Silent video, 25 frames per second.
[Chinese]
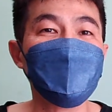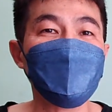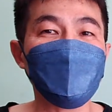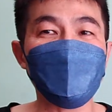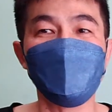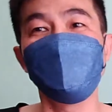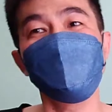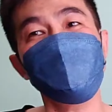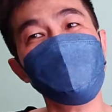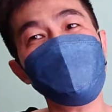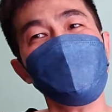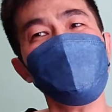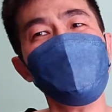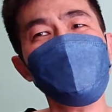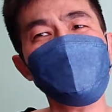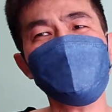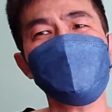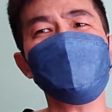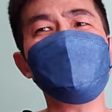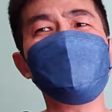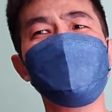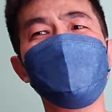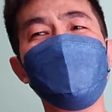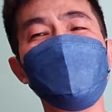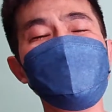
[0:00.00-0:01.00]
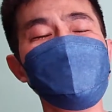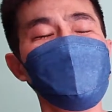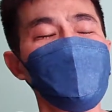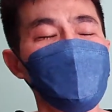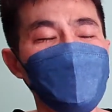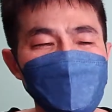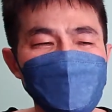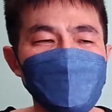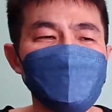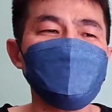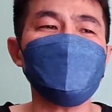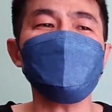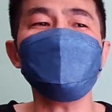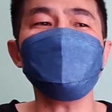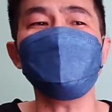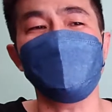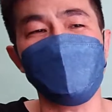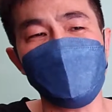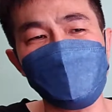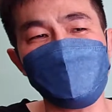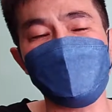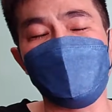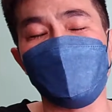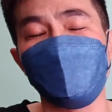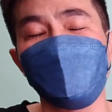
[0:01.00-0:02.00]
我们就用这个方向，我们先不
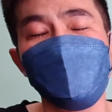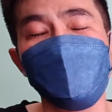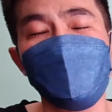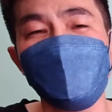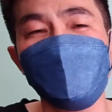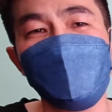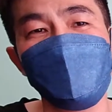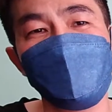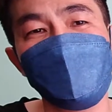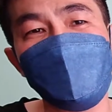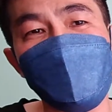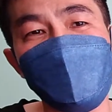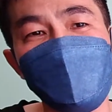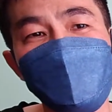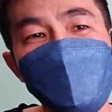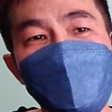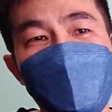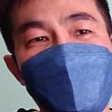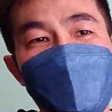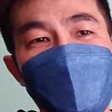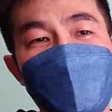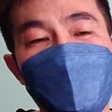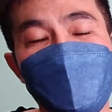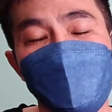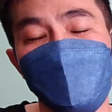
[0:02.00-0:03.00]
要讲规定那一段嘛。